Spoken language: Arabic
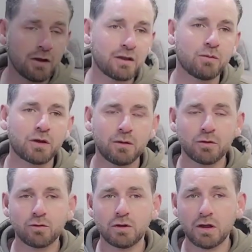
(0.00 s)
عليكم
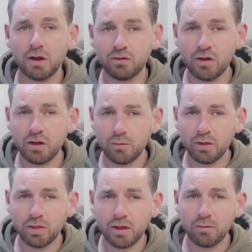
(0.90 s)
ورحمة الله حسان بن
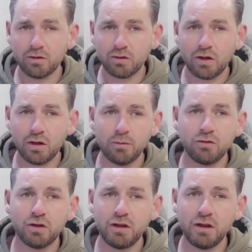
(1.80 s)
ثابت صحابي
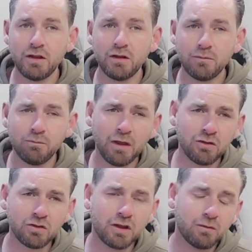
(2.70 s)
جليل ما
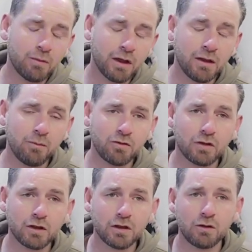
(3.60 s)
شهد مع النبي
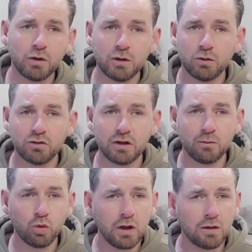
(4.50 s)
صلى الله عليه
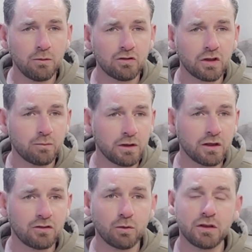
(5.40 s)
وسلم ولا مشهد من
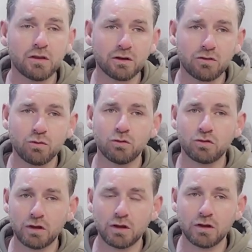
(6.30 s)
غزوات الرسول
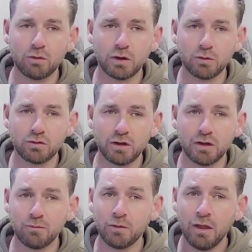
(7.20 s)
صلى الله عليه
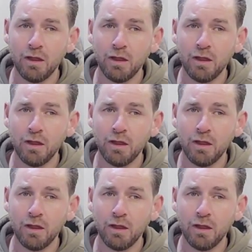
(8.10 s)
وسلم